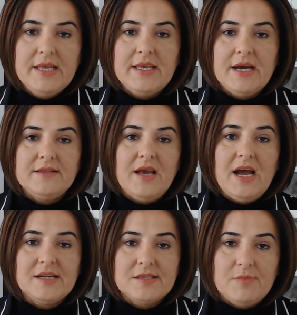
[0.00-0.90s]
Yani
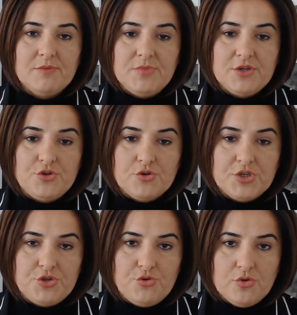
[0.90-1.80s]
her zaman bir
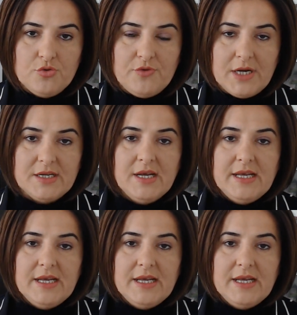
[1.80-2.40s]
çıkış yolu var.